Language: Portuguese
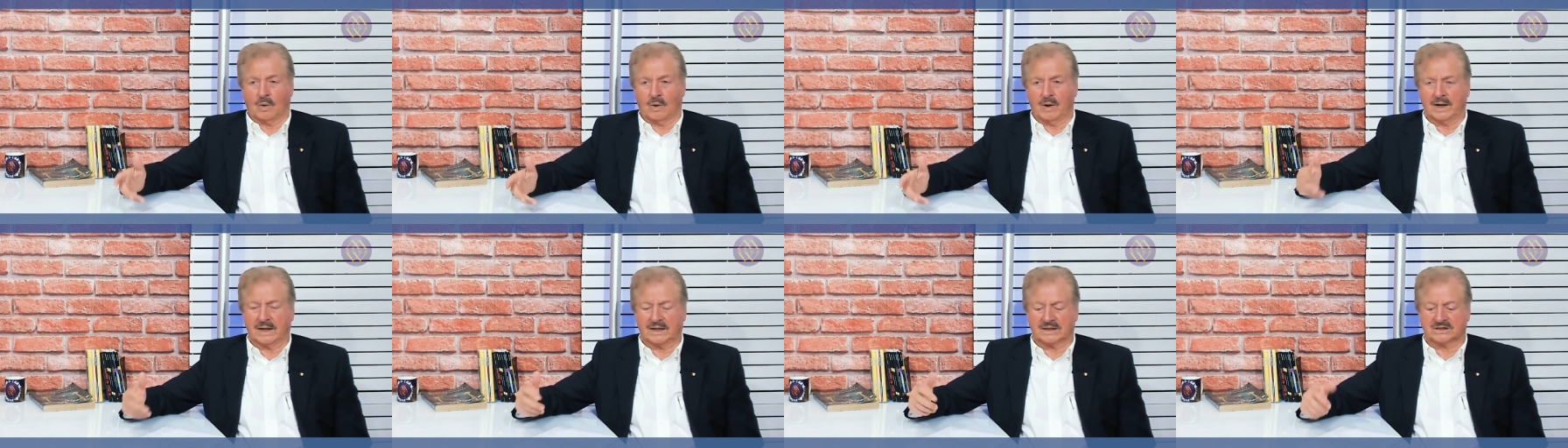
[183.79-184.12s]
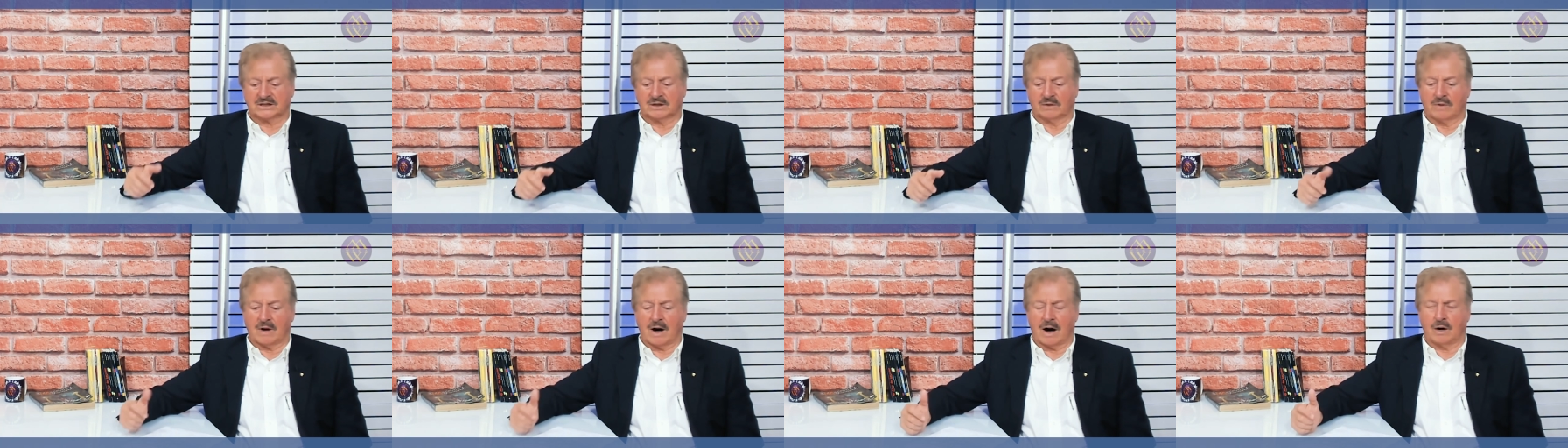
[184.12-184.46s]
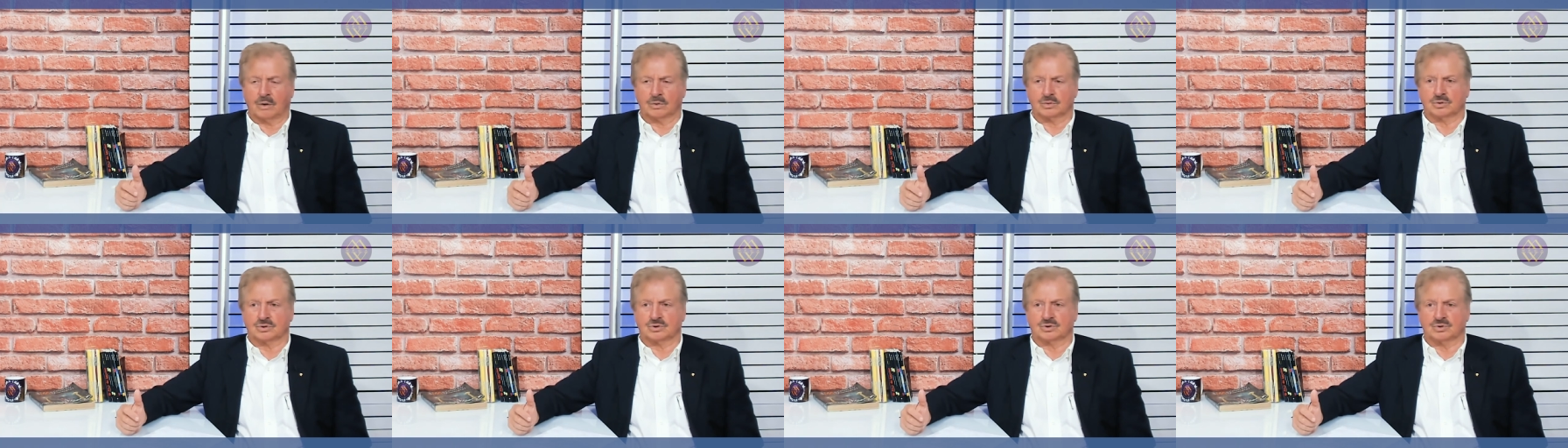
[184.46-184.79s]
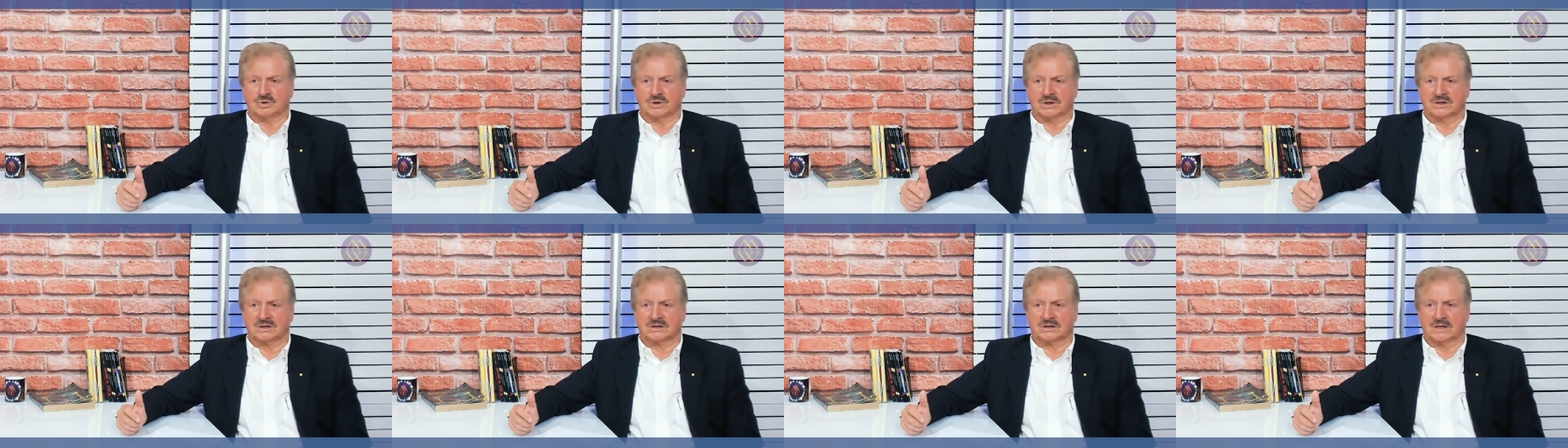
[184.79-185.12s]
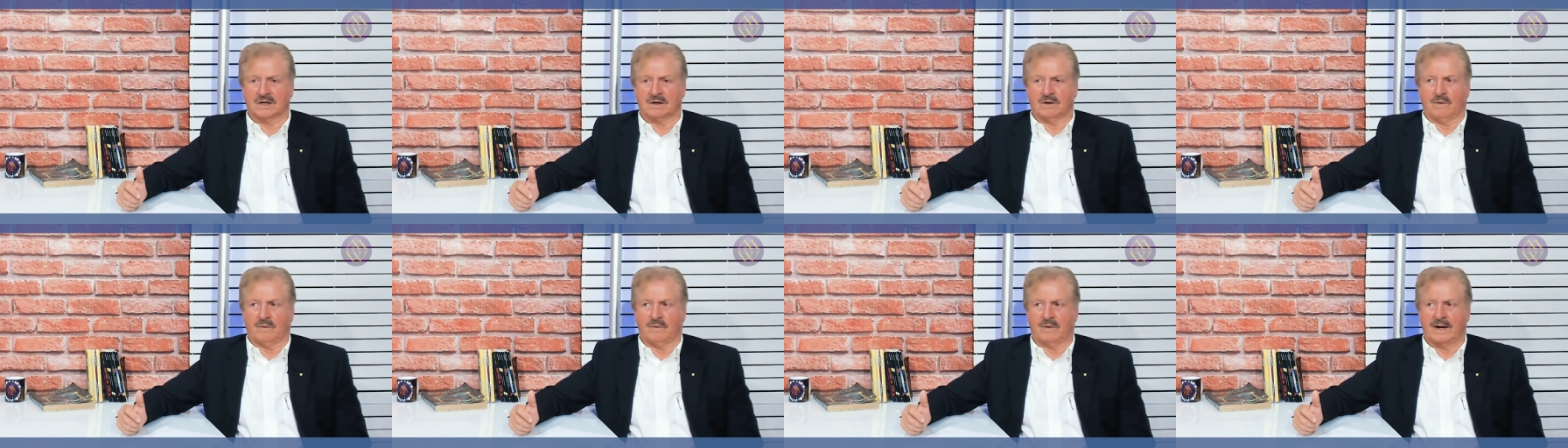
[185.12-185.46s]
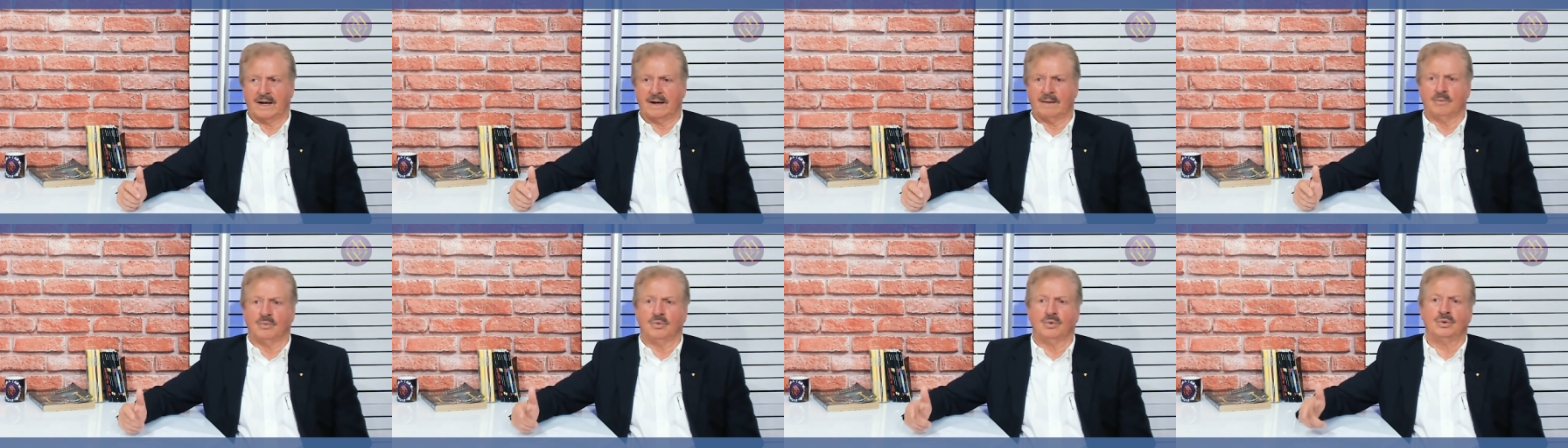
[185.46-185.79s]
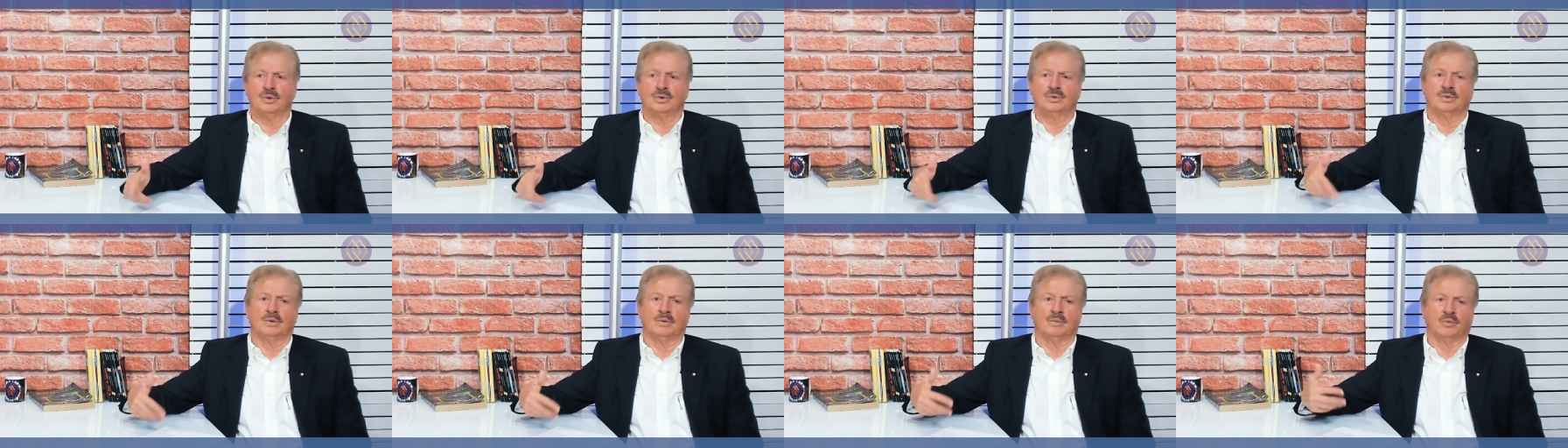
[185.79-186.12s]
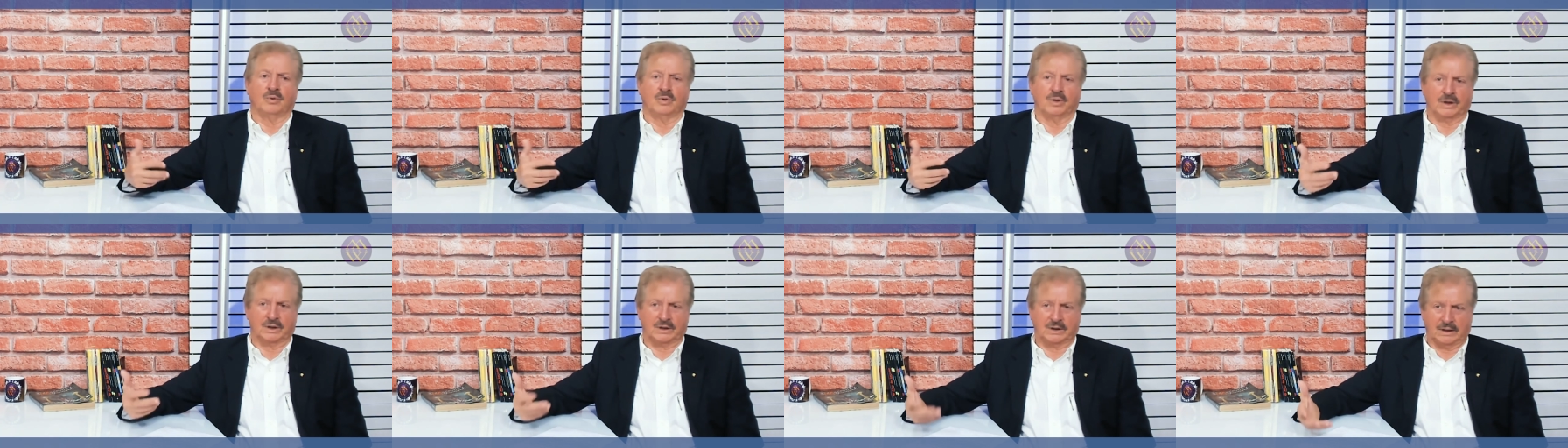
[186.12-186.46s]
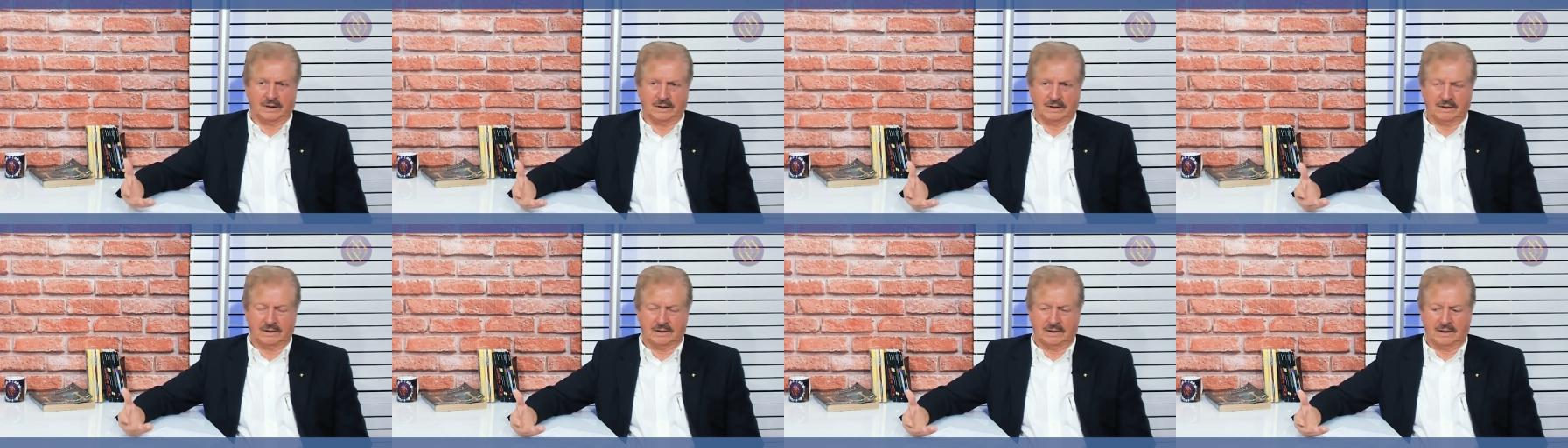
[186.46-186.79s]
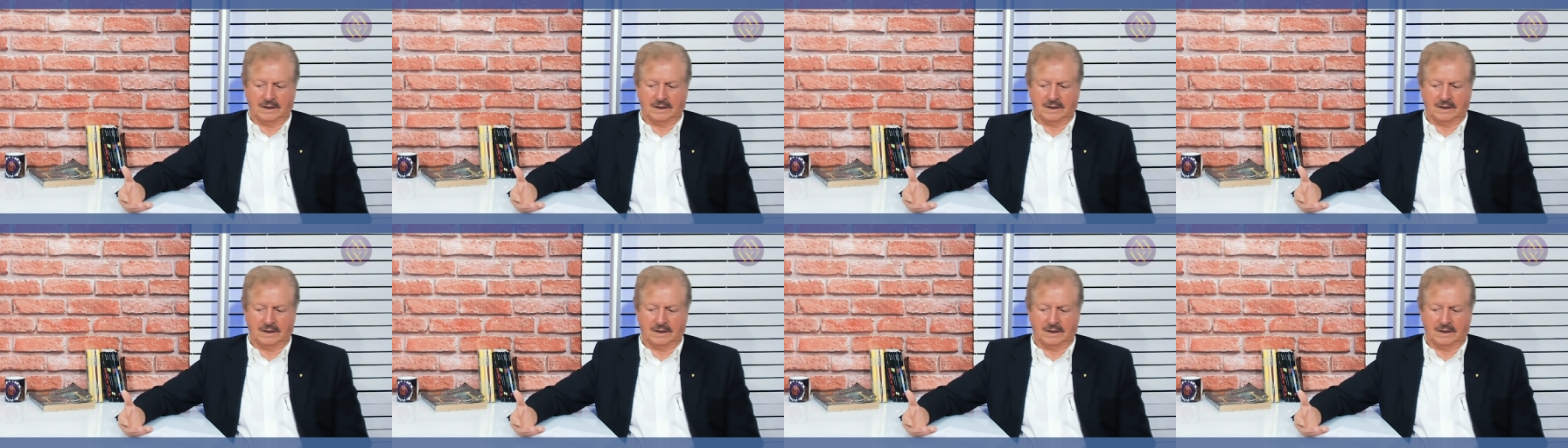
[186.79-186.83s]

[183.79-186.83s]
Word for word: relação à autossugestão, é muito importante.